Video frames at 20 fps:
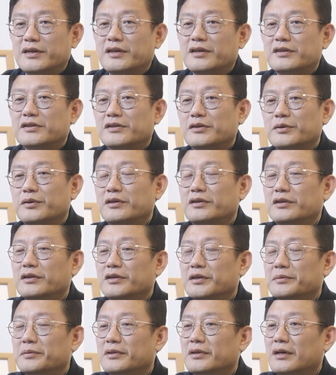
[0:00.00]
했겠어요. 왜
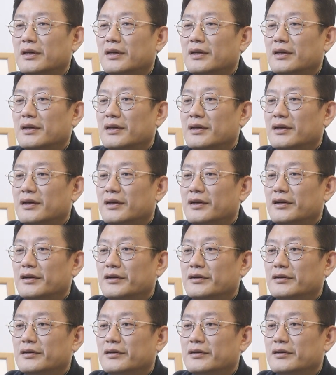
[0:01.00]
그랬냐면
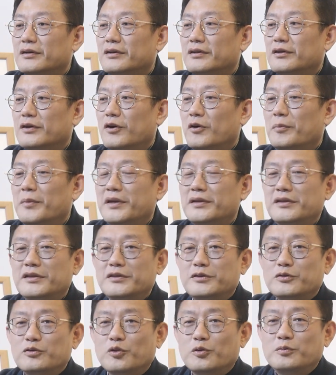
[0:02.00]
엄한
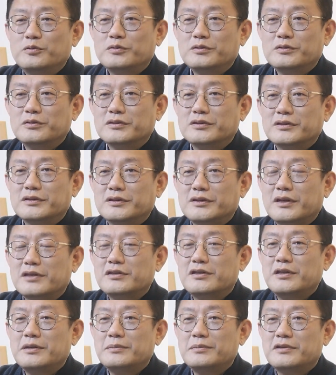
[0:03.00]
데서 너무
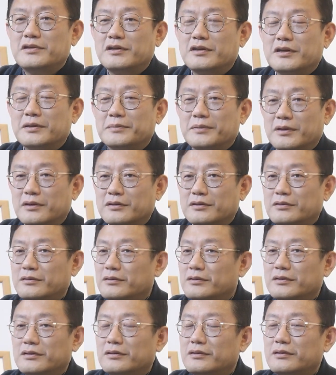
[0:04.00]
상처 입으실까봐.
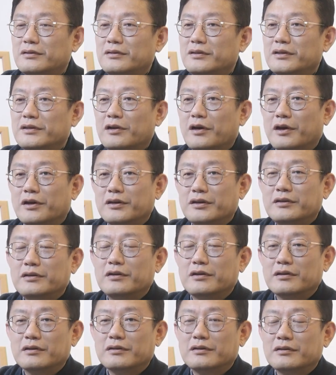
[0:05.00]
그럴 일이
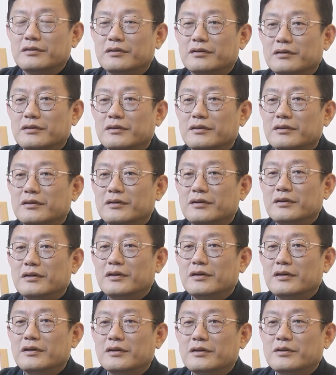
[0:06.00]
아닌데.
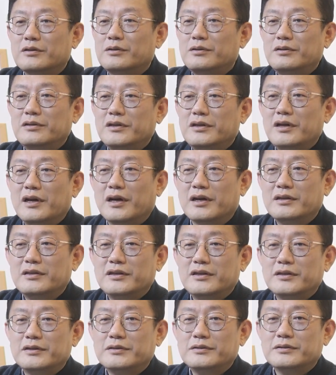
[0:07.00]
그럴 일이
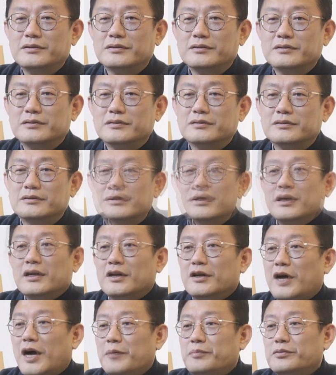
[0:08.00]
아니에요.
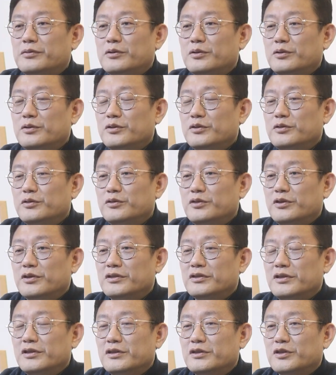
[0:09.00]
앞으로는
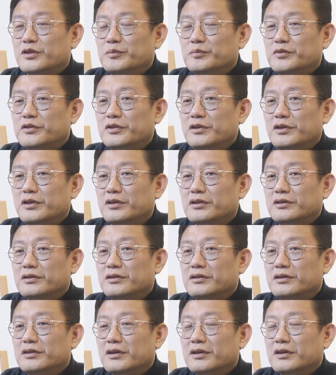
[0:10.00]
윤석열
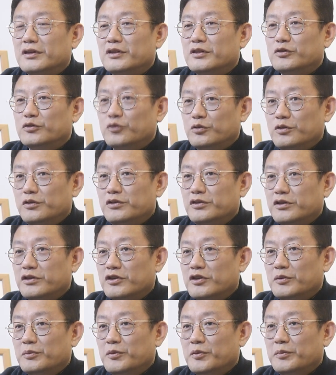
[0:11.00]
정부를 눈을
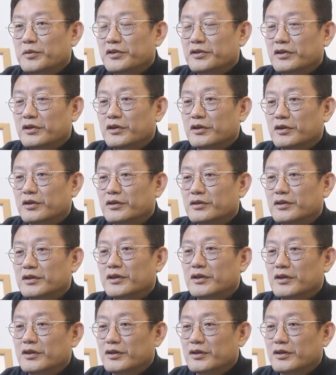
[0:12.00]
지켜보면서